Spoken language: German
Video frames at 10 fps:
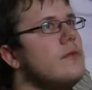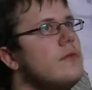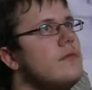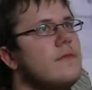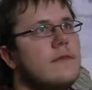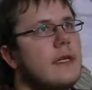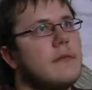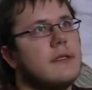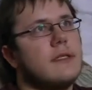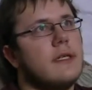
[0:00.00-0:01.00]
im
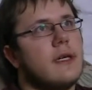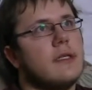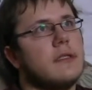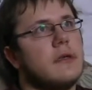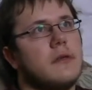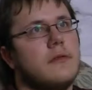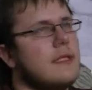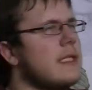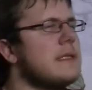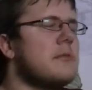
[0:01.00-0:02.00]
Weimarer Theater,
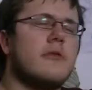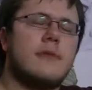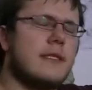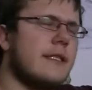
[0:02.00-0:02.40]
ganz berühmtes